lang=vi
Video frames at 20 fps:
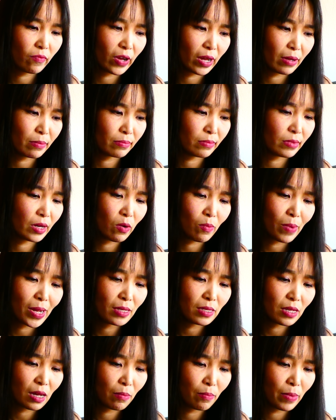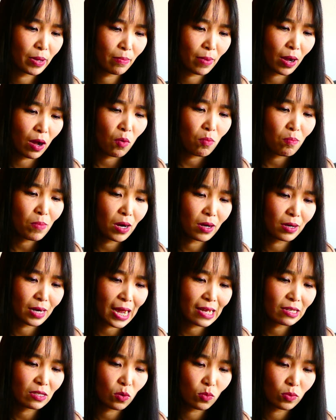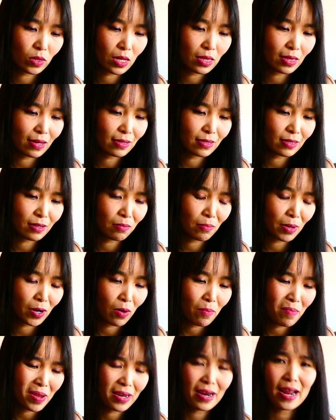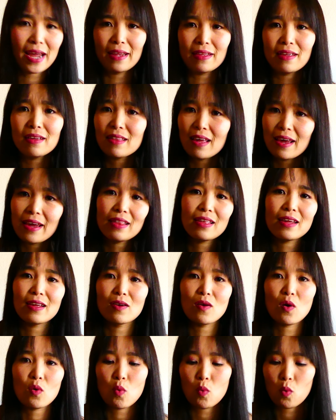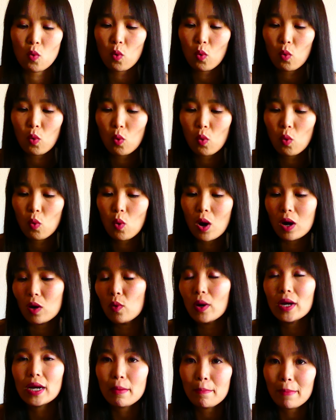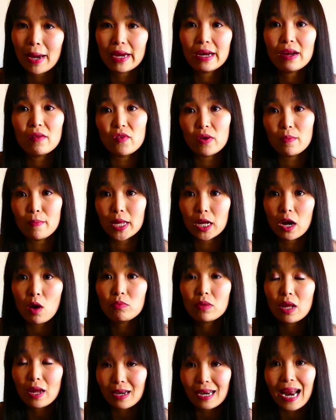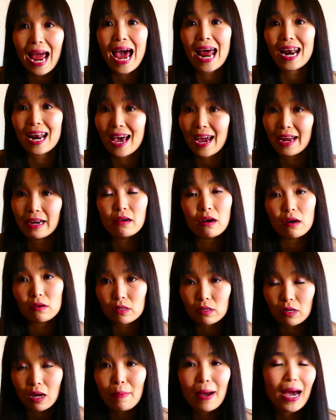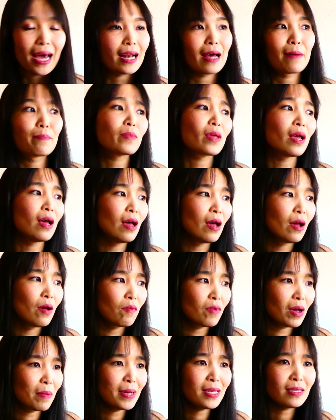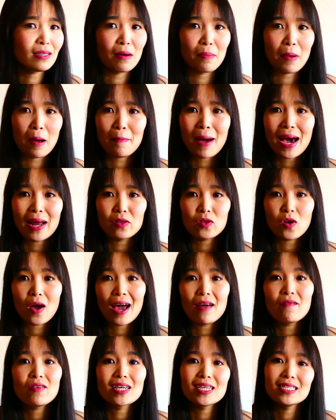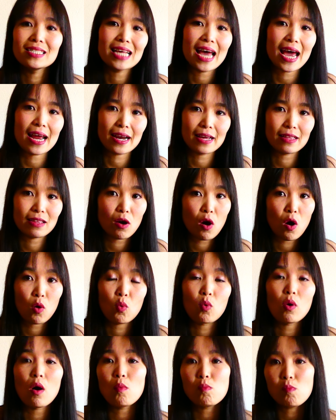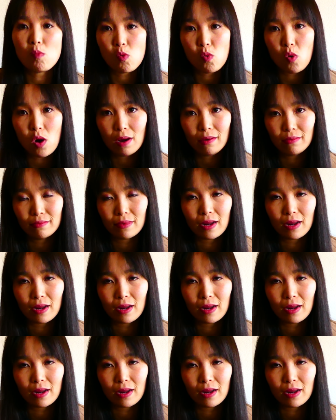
Và nếu bây giờ mình mà không mở ra dùng thì thực sự mà nói mình để như thế thì nó cũng uổng luôn cái máy, là vì mình không thể trả lại được các bạn ạ. Và bây giờ mà bàn cho ai với cái giá này thì họ cũng không mua.